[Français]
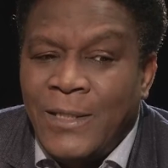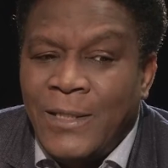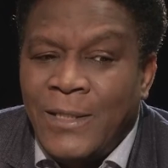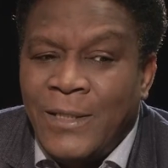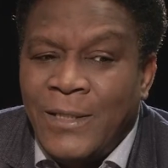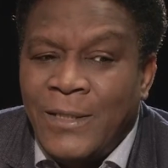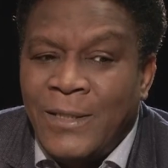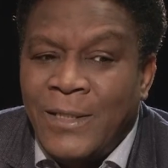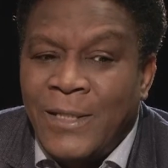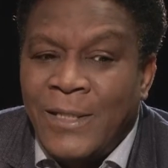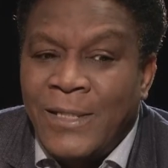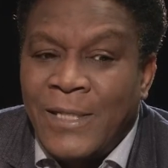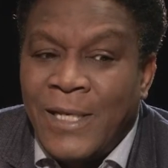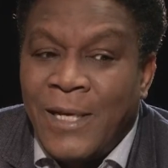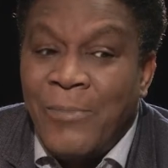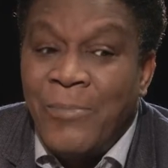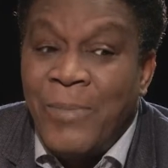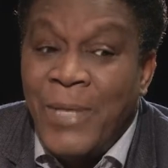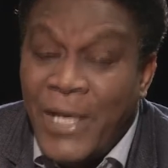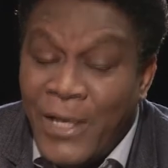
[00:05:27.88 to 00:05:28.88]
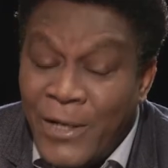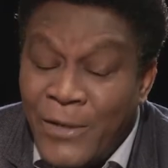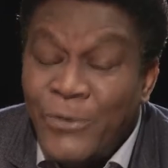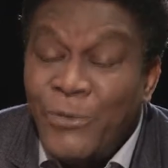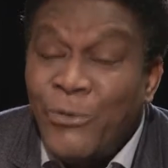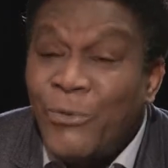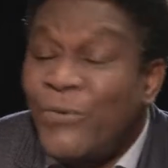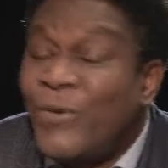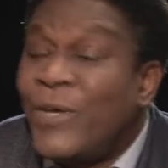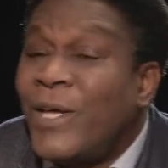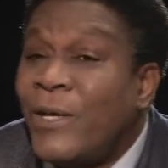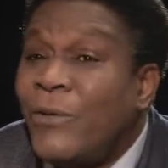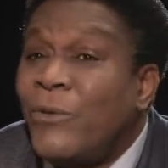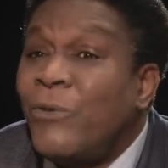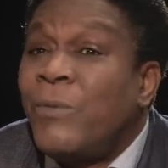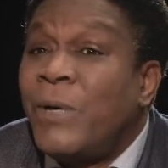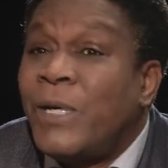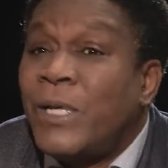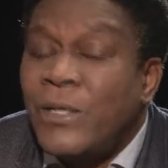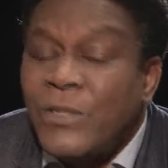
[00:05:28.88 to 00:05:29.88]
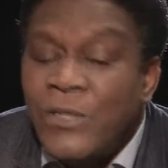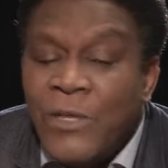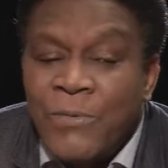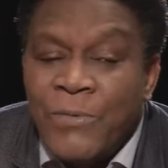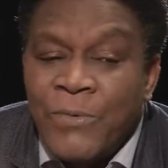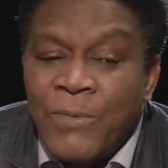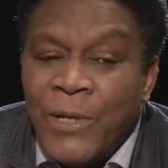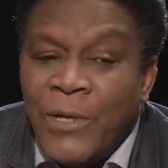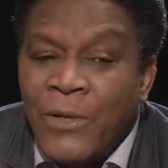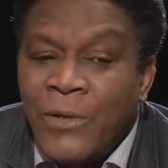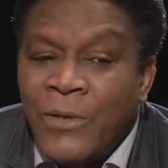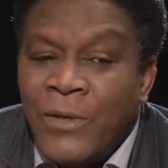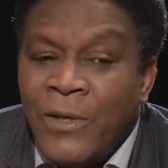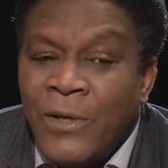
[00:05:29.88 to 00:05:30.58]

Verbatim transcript: ce sera bien de faire un hommage à James Brown